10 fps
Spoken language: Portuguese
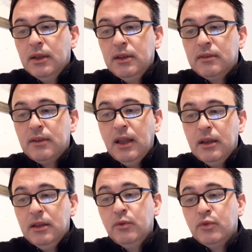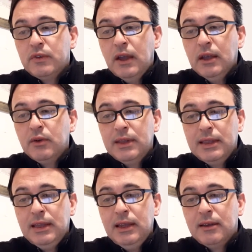E, um certo
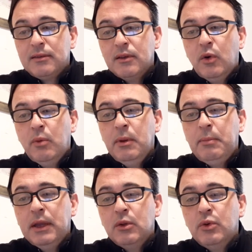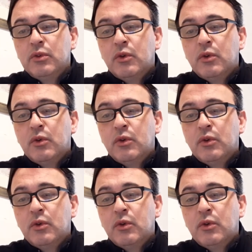Ananias, homem piedoso